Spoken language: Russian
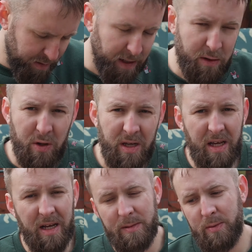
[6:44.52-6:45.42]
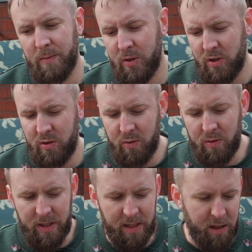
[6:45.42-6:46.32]
который я с помощью
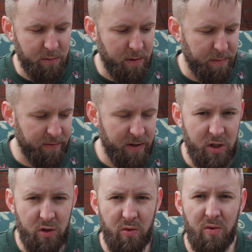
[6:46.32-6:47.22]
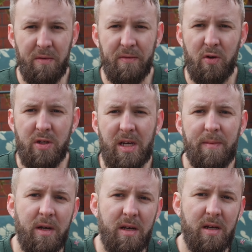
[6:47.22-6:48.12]
Lightroom превращу в тот
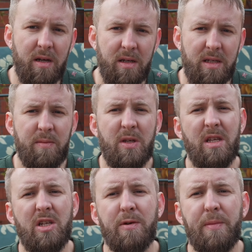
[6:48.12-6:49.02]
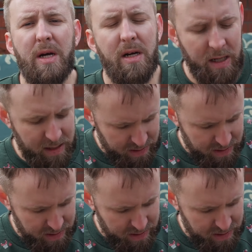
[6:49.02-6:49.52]
самый э, знаменитый JPEG.